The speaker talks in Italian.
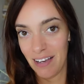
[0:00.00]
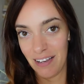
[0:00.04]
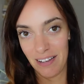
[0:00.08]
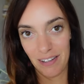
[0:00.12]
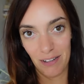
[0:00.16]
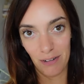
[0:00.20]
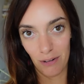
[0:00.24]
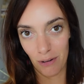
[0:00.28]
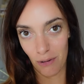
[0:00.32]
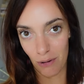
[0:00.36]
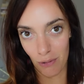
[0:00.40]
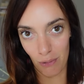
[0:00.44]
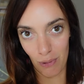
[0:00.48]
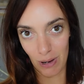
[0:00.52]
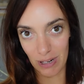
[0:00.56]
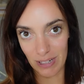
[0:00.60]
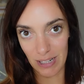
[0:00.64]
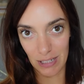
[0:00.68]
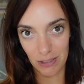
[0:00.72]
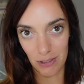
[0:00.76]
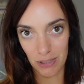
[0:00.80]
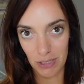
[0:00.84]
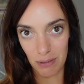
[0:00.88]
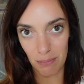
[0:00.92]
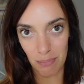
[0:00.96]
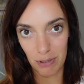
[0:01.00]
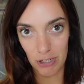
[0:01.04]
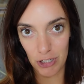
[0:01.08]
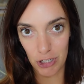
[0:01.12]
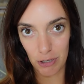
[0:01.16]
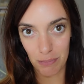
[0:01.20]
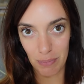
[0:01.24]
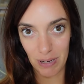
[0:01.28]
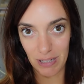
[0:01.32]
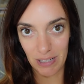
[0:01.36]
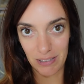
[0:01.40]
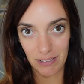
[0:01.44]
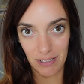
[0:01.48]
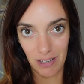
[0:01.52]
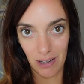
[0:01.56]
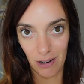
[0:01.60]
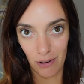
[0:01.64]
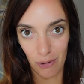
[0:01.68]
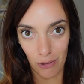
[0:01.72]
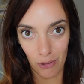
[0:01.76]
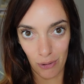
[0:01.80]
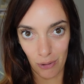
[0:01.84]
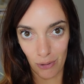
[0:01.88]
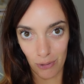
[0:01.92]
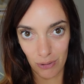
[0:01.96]
Io ho guardato semplicemente il
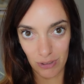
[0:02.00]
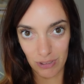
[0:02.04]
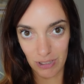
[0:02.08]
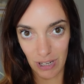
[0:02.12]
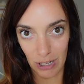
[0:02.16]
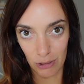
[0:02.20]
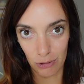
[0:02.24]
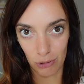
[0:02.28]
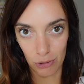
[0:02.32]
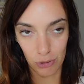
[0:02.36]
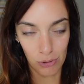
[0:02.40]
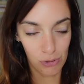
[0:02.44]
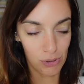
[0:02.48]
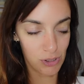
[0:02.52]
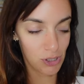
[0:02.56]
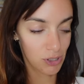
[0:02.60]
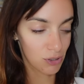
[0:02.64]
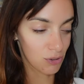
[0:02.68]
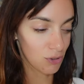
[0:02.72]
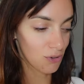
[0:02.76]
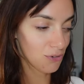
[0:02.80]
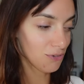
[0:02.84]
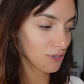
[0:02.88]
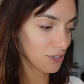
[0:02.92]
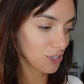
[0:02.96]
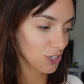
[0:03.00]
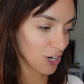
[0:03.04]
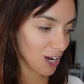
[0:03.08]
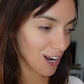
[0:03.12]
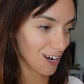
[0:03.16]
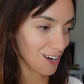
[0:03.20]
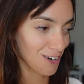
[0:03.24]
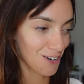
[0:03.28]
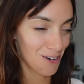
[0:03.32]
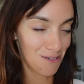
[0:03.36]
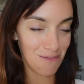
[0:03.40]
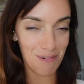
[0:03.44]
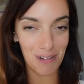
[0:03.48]
loro contatto sul sito ufficiale e gli ho